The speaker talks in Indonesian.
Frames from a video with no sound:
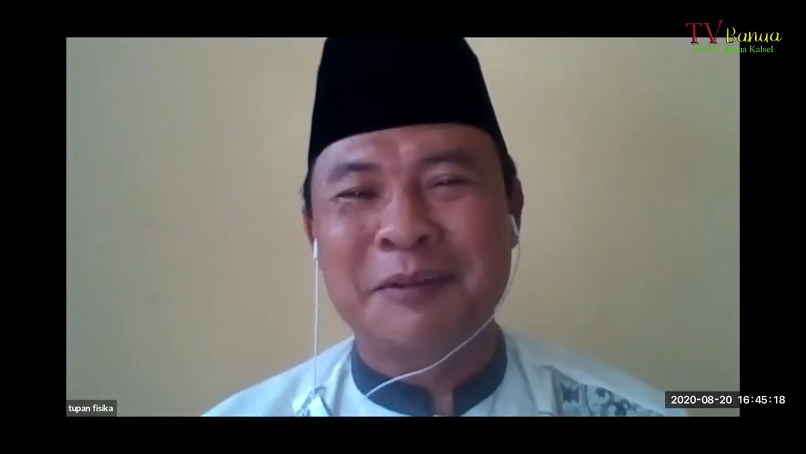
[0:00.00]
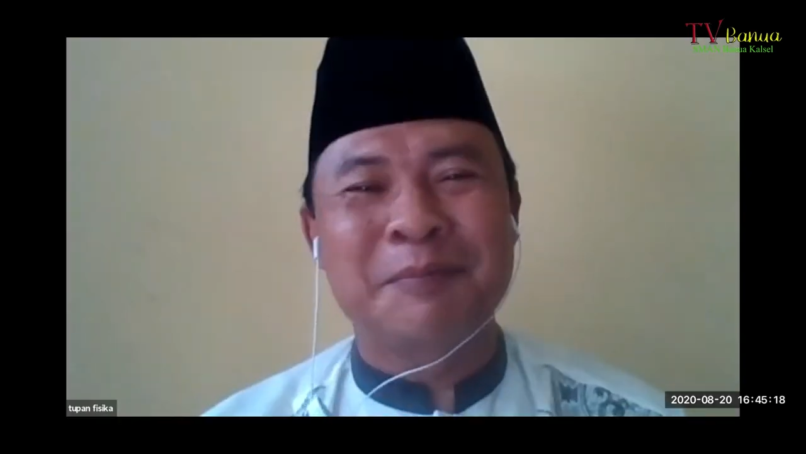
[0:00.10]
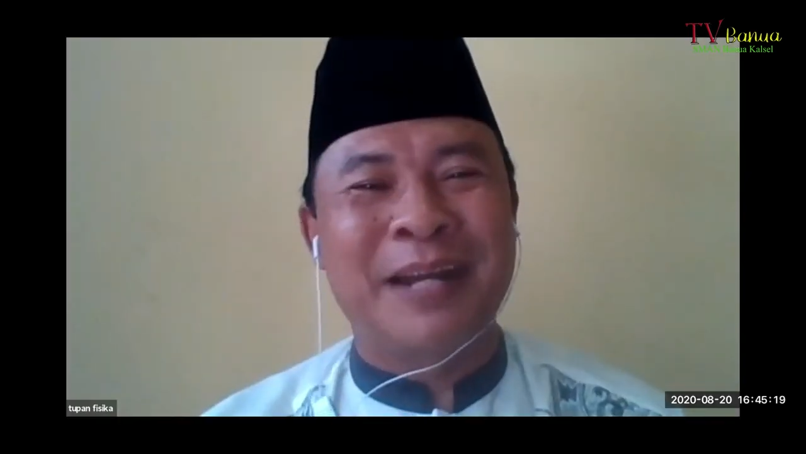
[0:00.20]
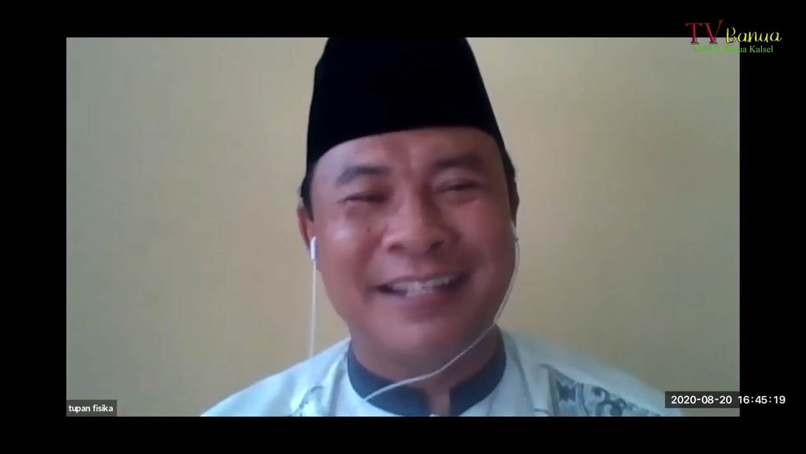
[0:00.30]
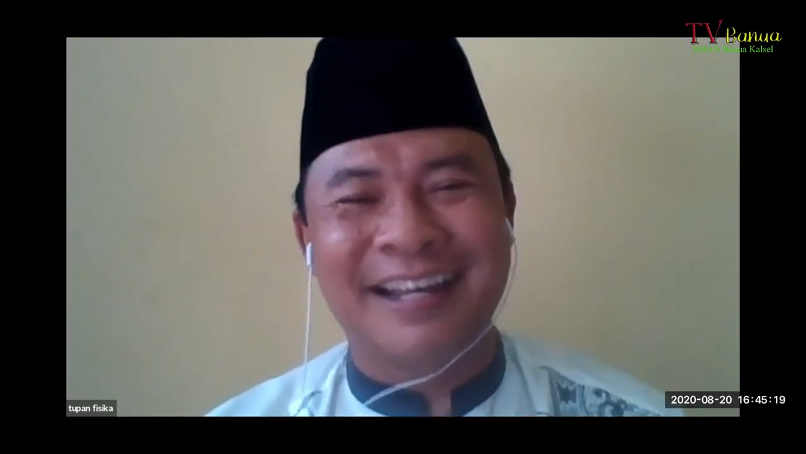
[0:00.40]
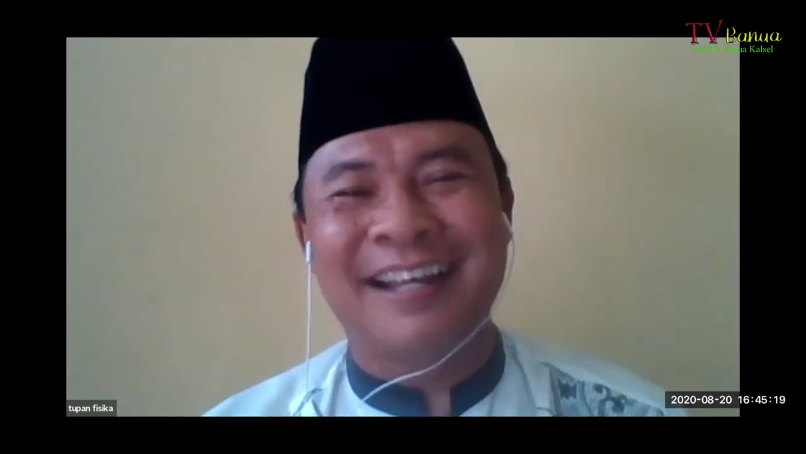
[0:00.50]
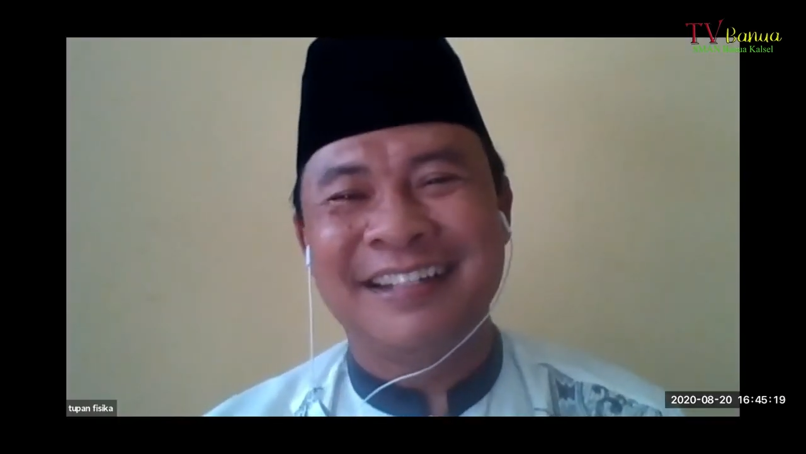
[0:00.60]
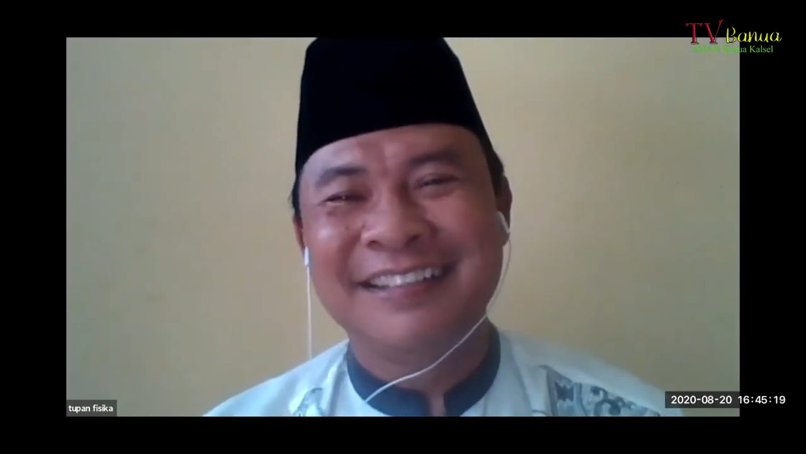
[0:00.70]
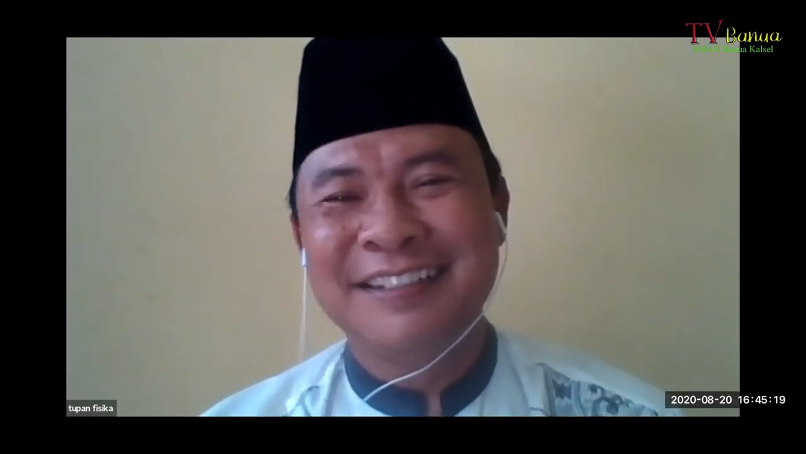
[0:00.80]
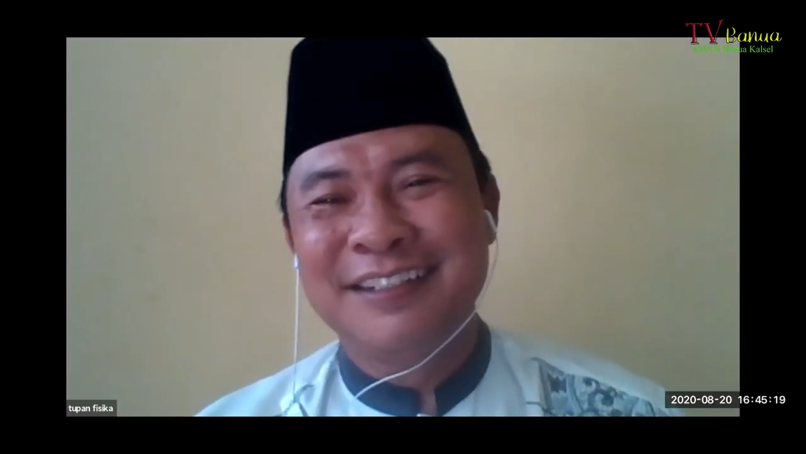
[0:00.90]
maya.
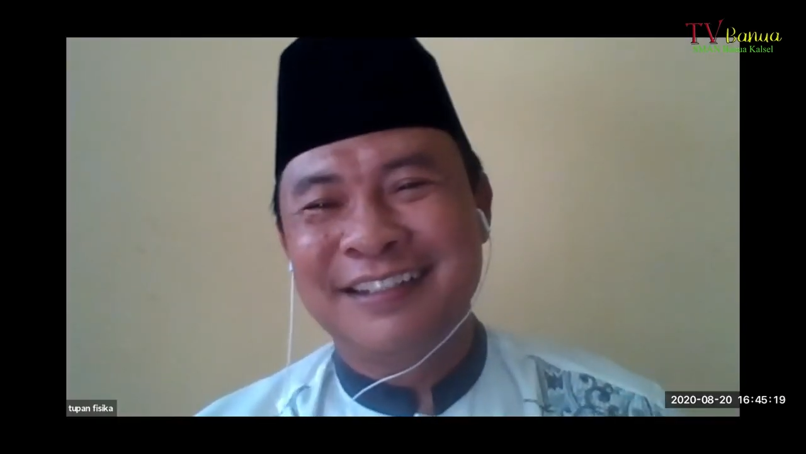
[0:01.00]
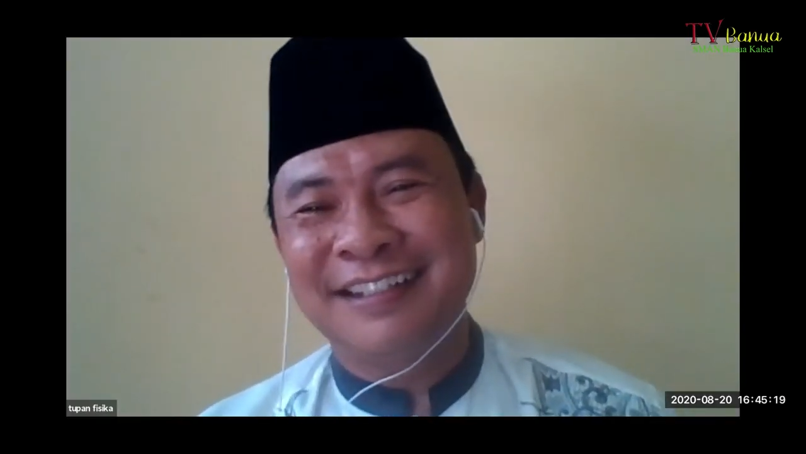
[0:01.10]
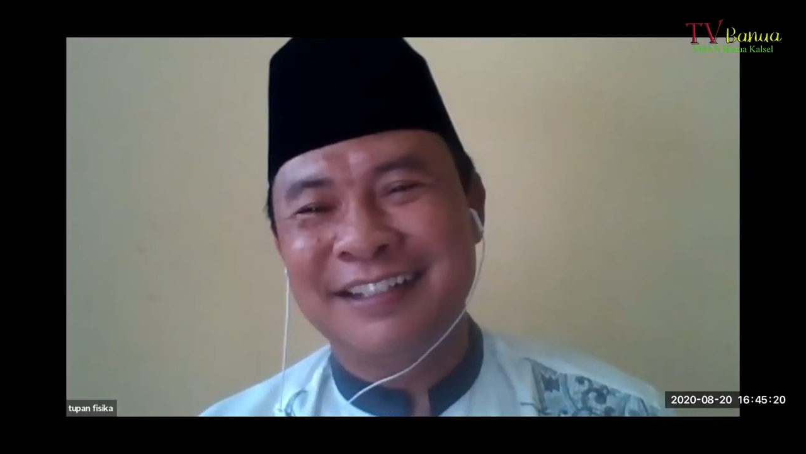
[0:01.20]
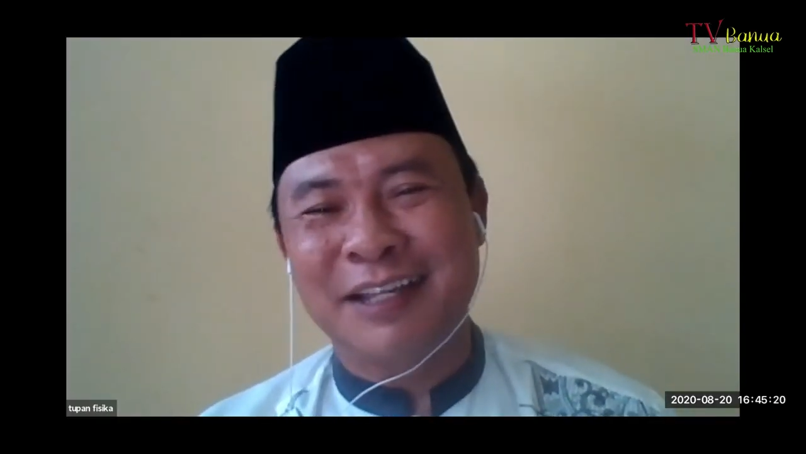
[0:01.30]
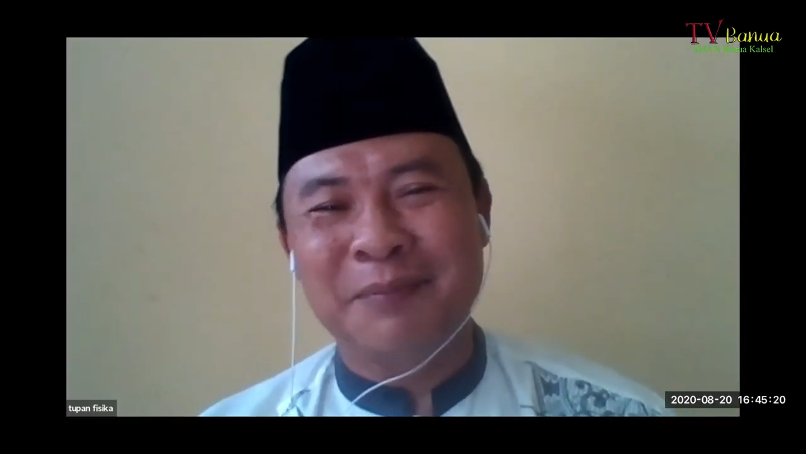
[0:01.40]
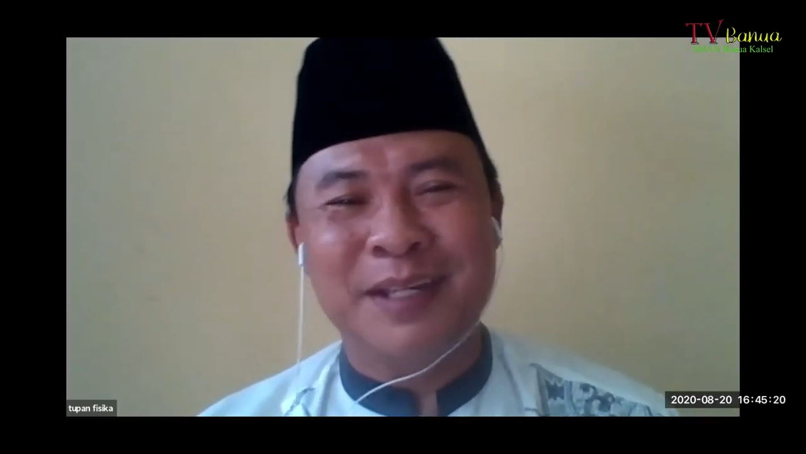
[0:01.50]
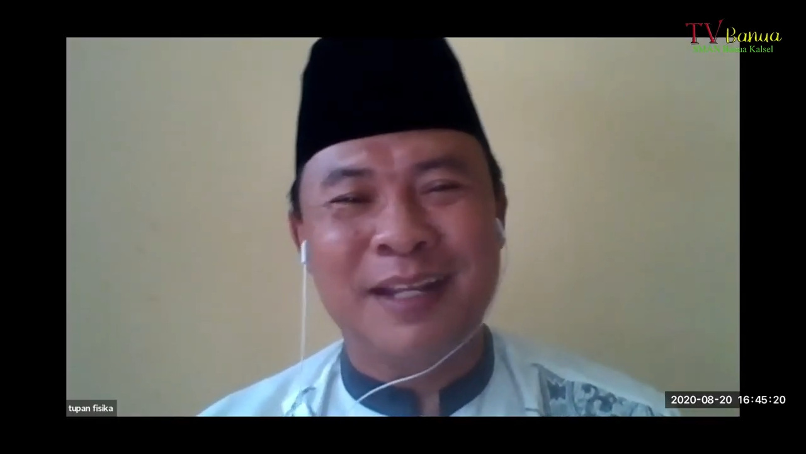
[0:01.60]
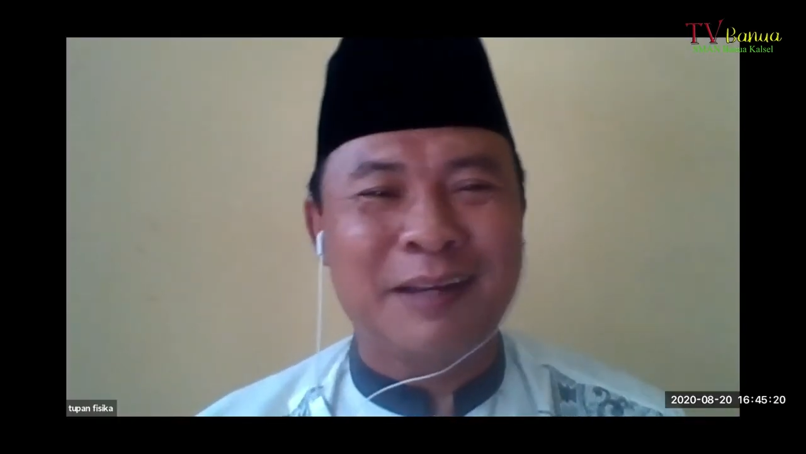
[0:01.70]
Tapi